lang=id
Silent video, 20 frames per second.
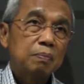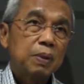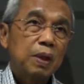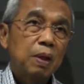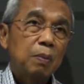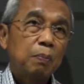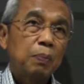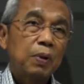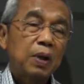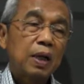
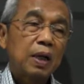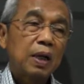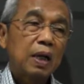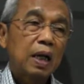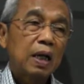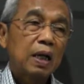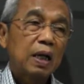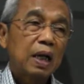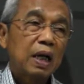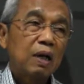
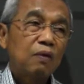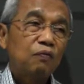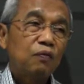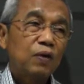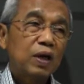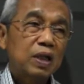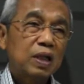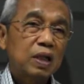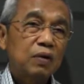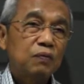berperan
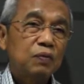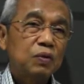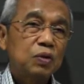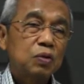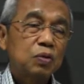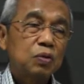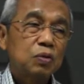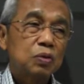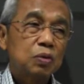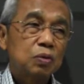efektif
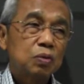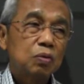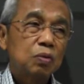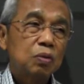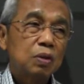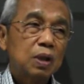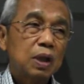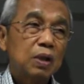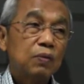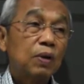
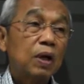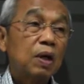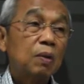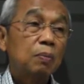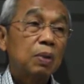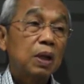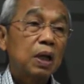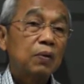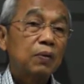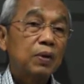justru dewan
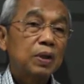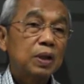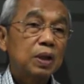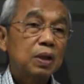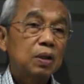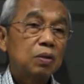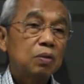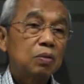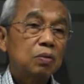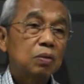pengawas
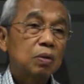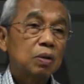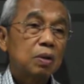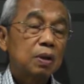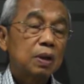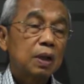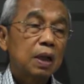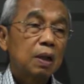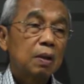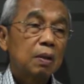itu
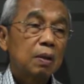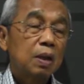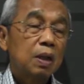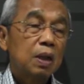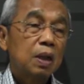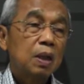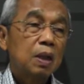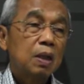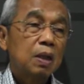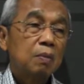yang
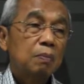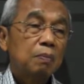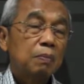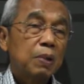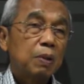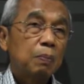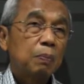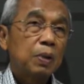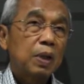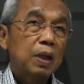
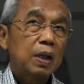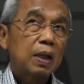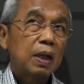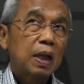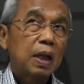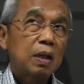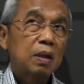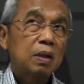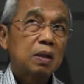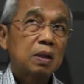
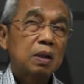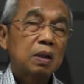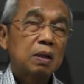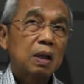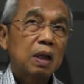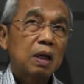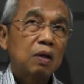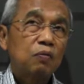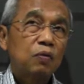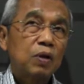berperan
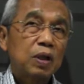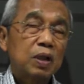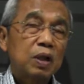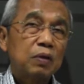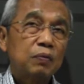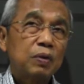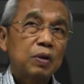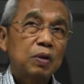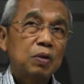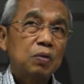
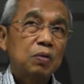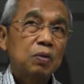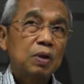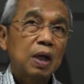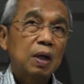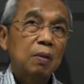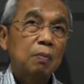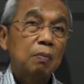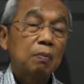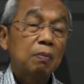efektif itu
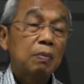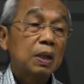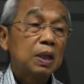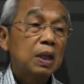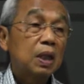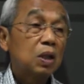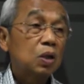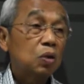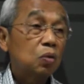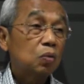yang
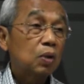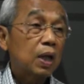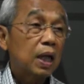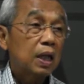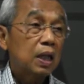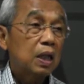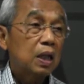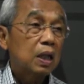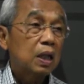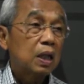menentukan